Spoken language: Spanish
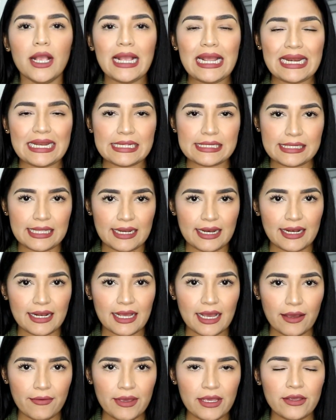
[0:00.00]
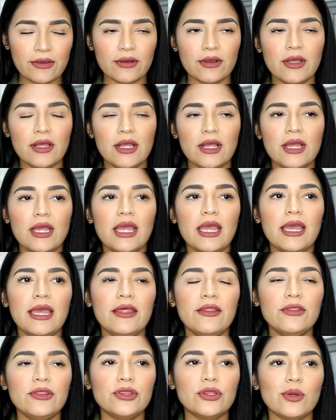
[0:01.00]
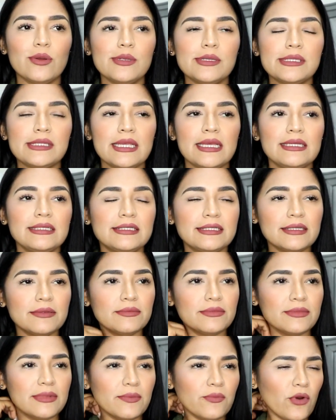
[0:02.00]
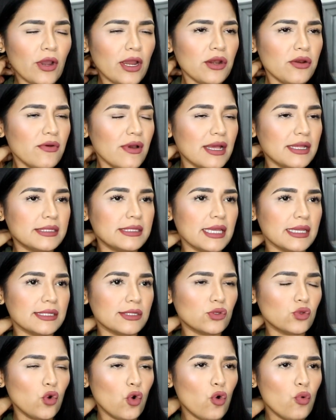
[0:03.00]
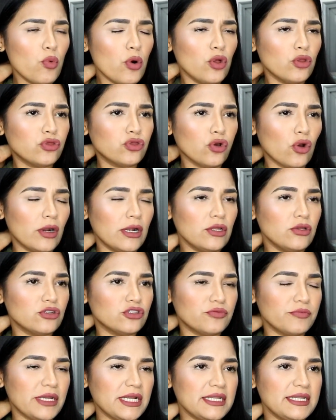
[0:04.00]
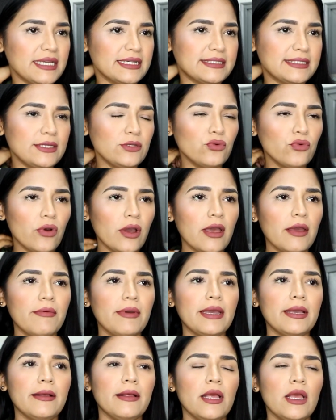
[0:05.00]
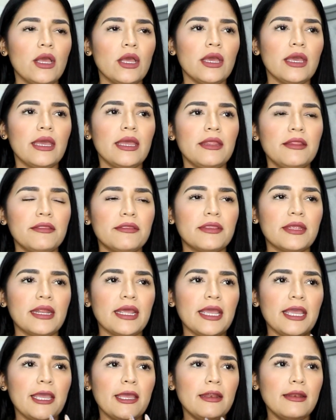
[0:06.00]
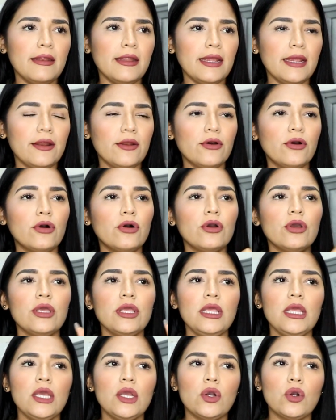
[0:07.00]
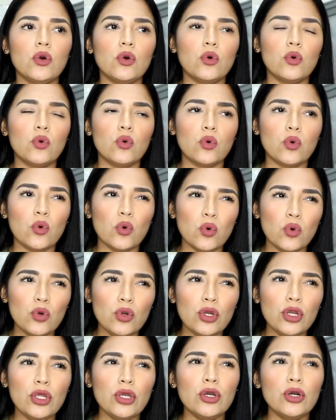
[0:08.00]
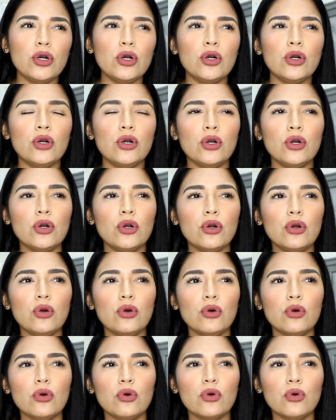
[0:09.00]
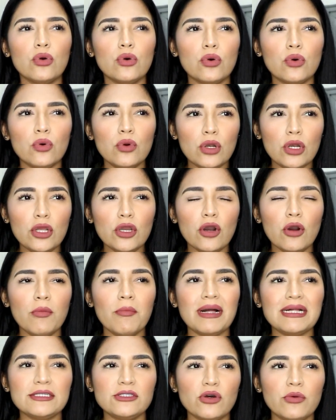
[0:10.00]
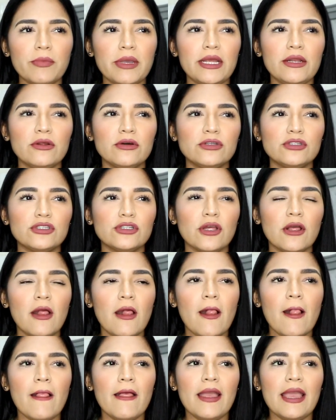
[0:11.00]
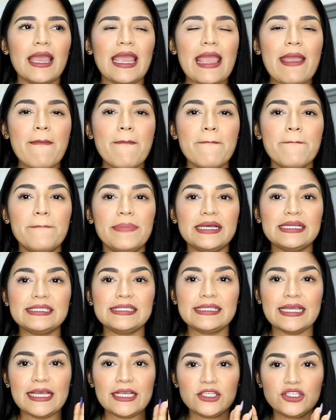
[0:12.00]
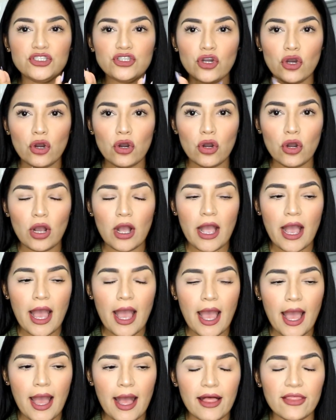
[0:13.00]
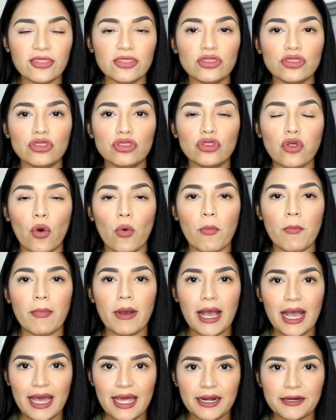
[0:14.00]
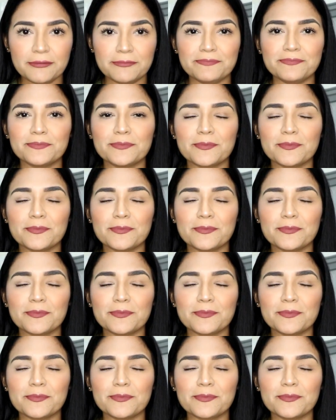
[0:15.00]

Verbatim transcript: crecer el cabello. Entonces, bueno, así estuvo todo el 2019, entre enero y junio, julio más o menos, empecé yo a tomar